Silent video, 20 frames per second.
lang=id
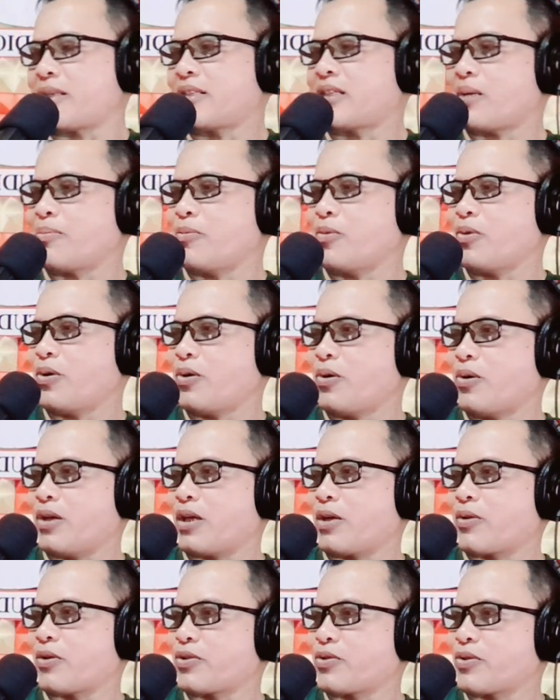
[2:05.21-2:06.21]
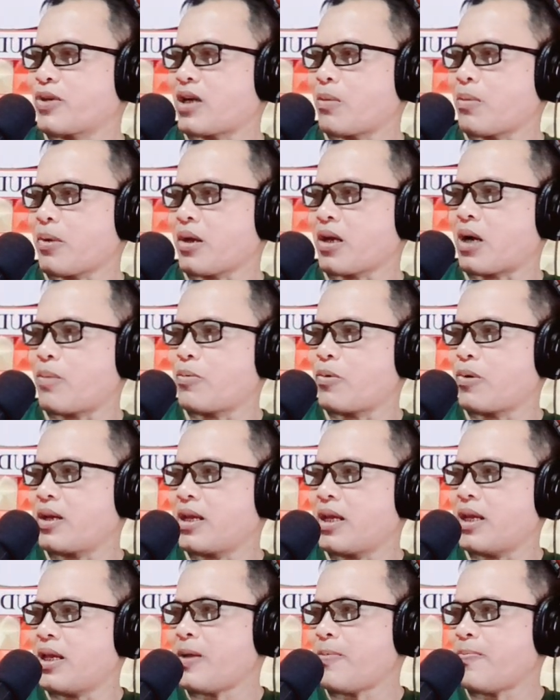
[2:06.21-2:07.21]
siang Bu Lu ikut juga bergabung
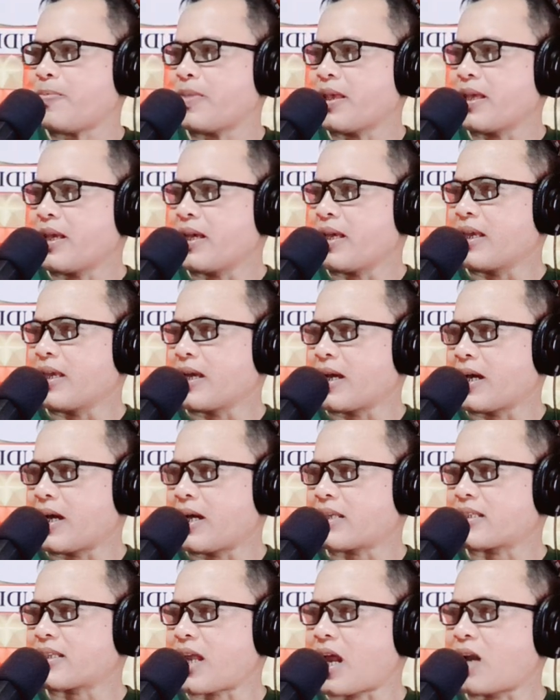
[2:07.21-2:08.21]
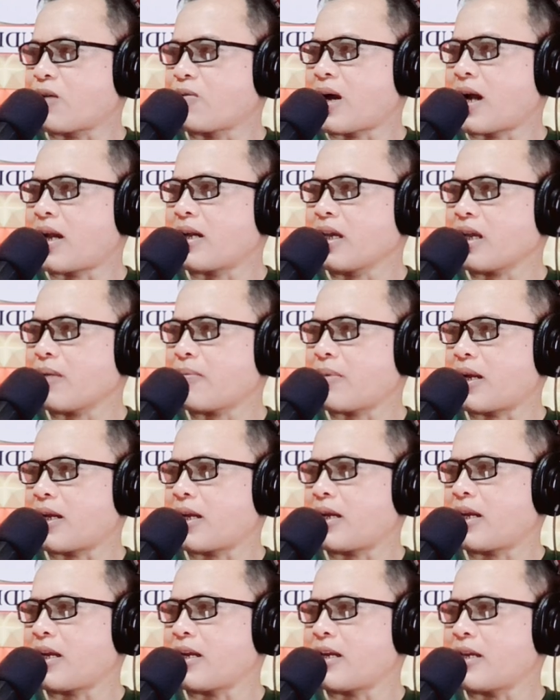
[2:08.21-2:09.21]
nih ya selalu hadir
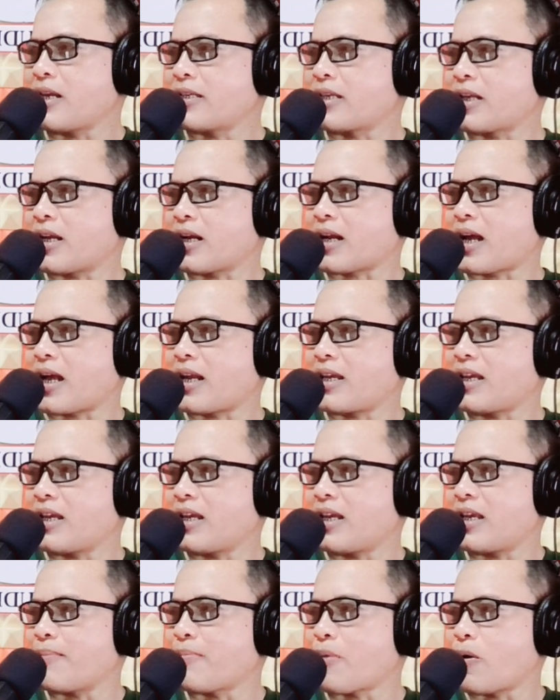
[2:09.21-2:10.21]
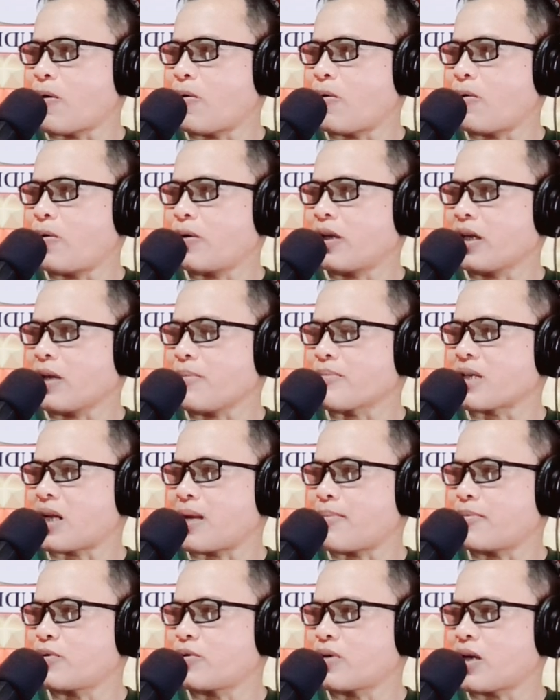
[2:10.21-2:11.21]
malam ini di Selekladi ini mau kirim
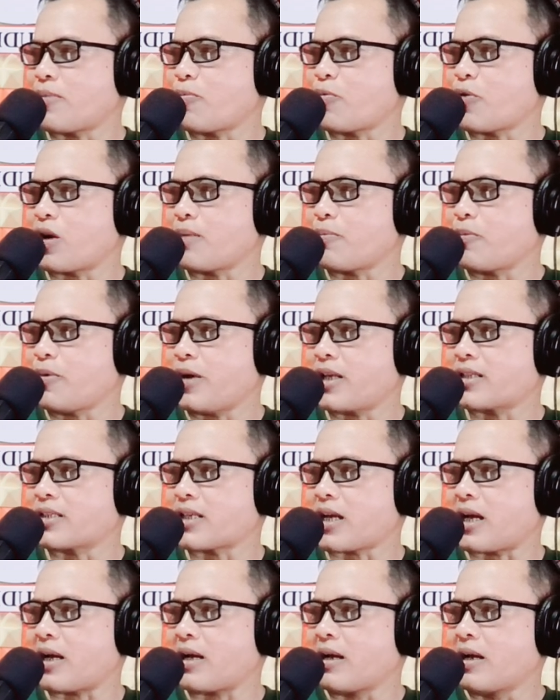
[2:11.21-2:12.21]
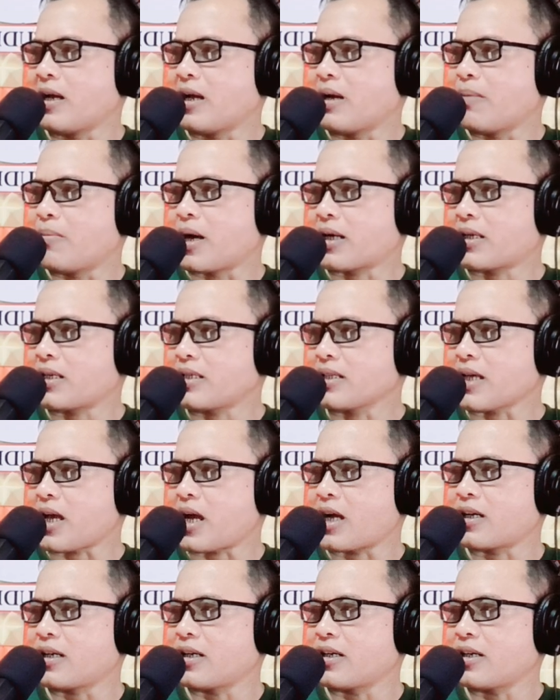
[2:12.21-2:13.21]
salam juga buat Ibu Desa Bakti
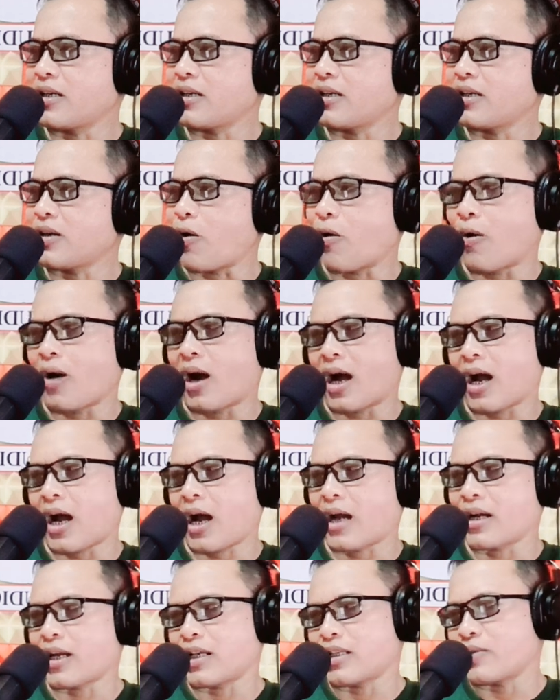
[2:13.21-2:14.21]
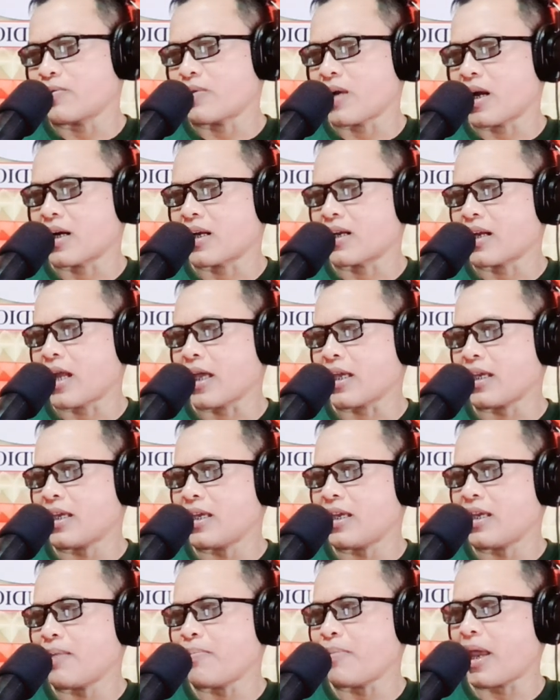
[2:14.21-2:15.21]
Serage, OA dan juga
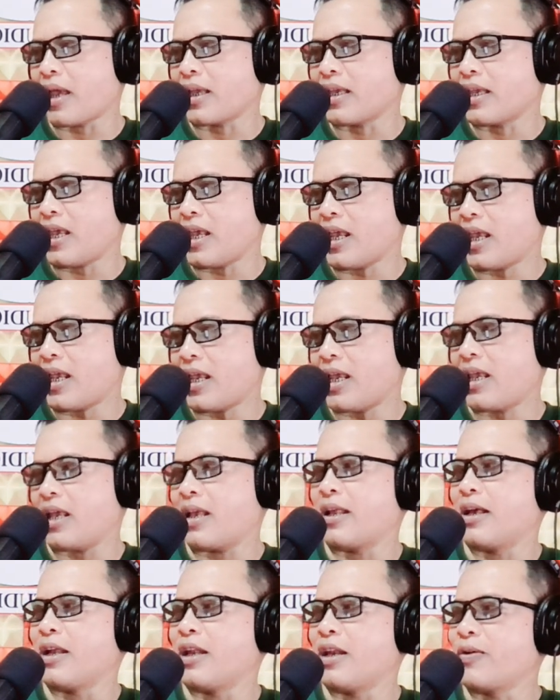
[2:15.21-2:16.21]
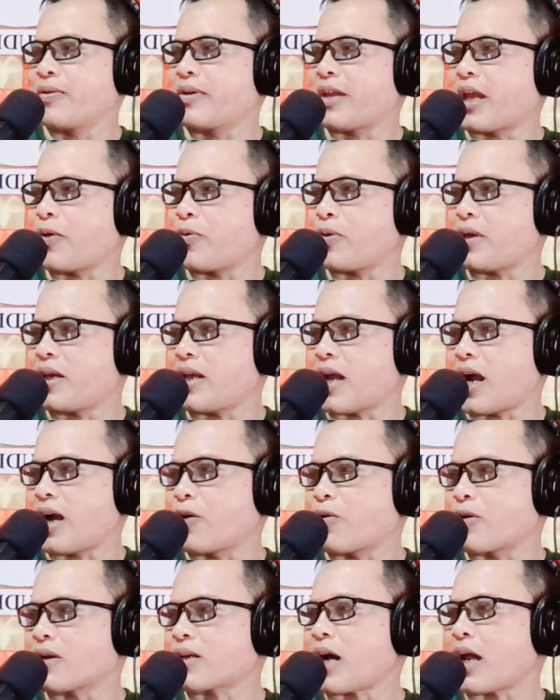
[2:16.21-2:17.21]
Kenari, Megi, Lo Dewi,
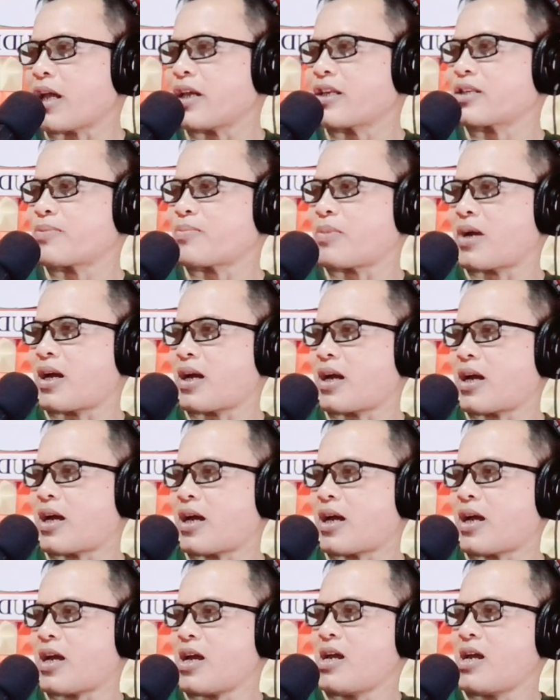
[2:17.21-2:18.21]
Anggun Karisma,